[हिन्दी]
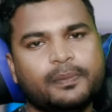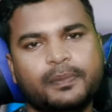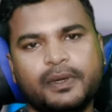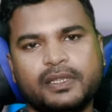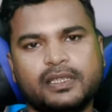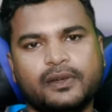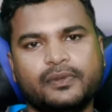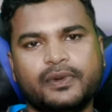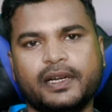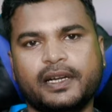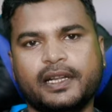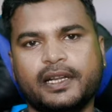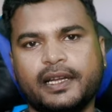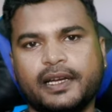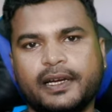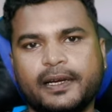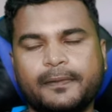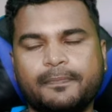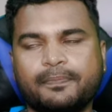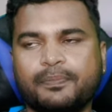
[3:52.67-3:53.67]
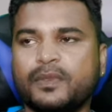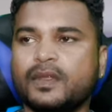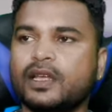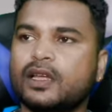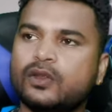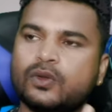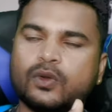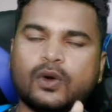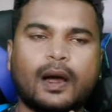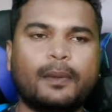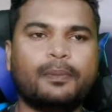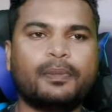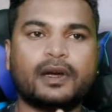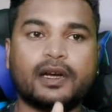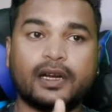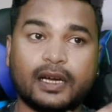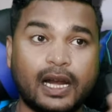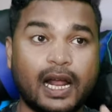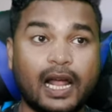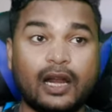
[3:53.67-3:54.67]
सिंपल सा फंड रहेगा तो
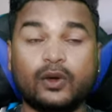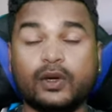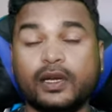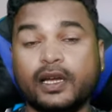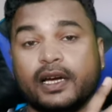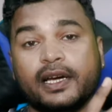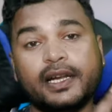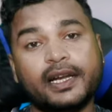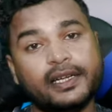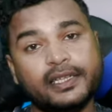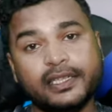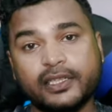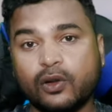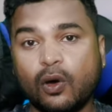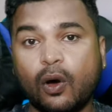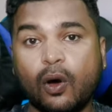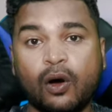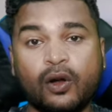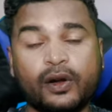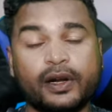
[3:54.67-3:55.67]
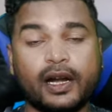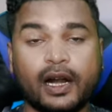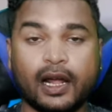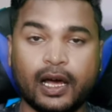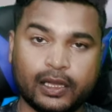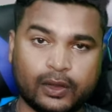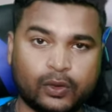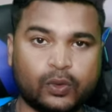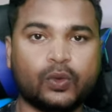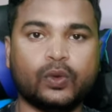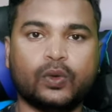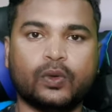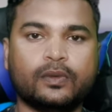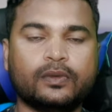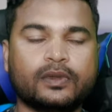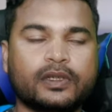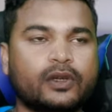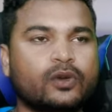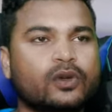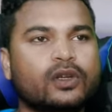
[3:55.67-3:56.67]
आप करा लोगे अगर एडिट ऑन रहा तो
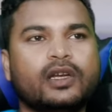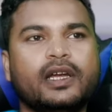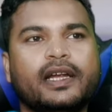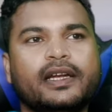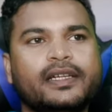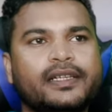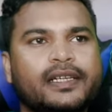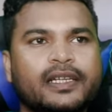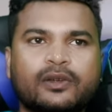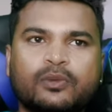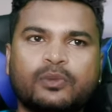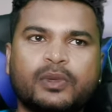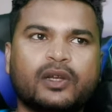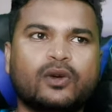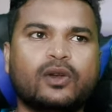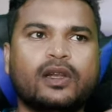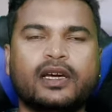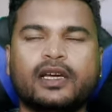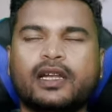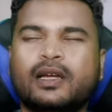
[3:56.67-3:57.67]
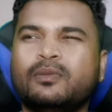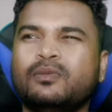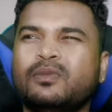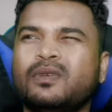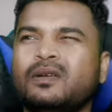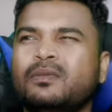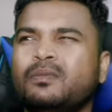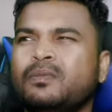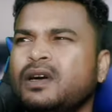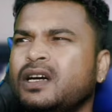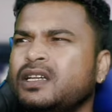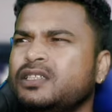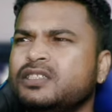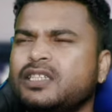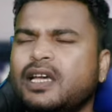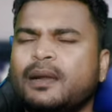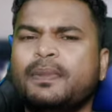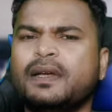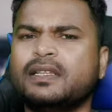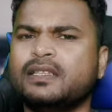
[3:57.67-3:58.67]
क्योंकि एडिटिंग मेरे को लग रहा है
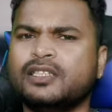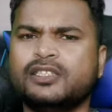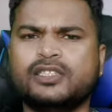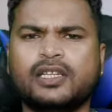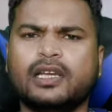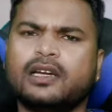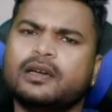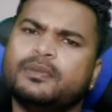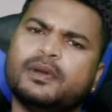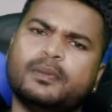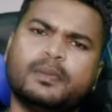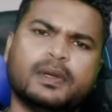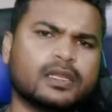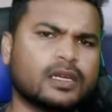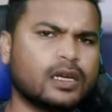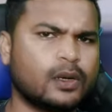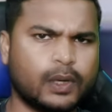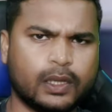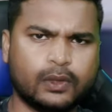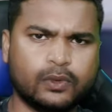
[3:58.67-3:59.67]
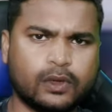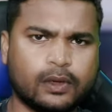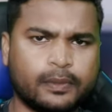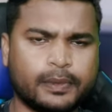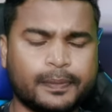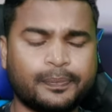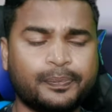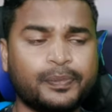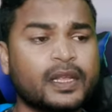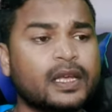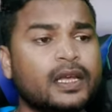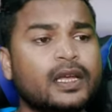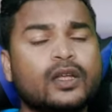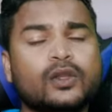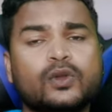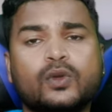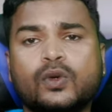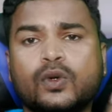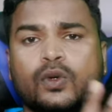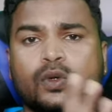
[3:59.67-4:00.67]
महज चार पाँच दिन चलेगा फिर बंद करवा दूंगा मैं
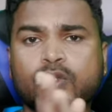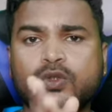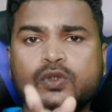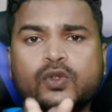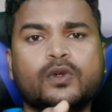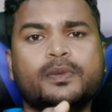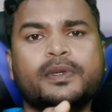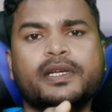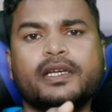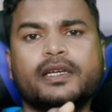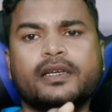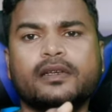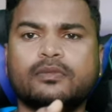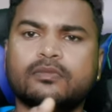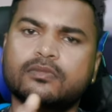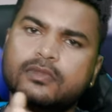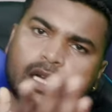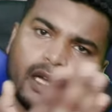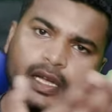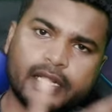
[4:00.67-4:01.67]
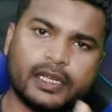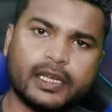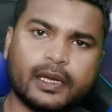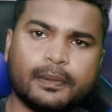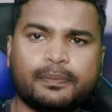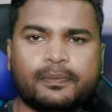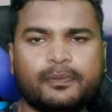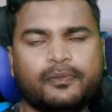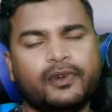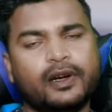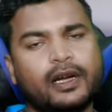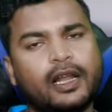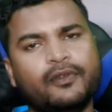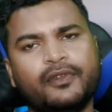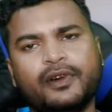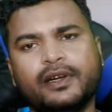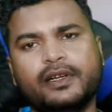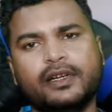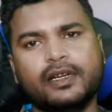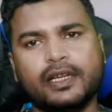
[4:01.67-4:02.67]
तो जो भी हरियप
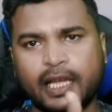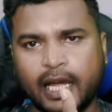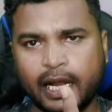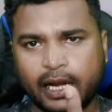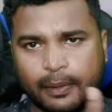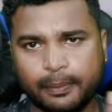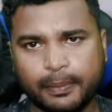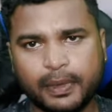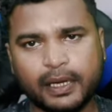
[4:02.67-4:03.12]
फटाफट यहाँ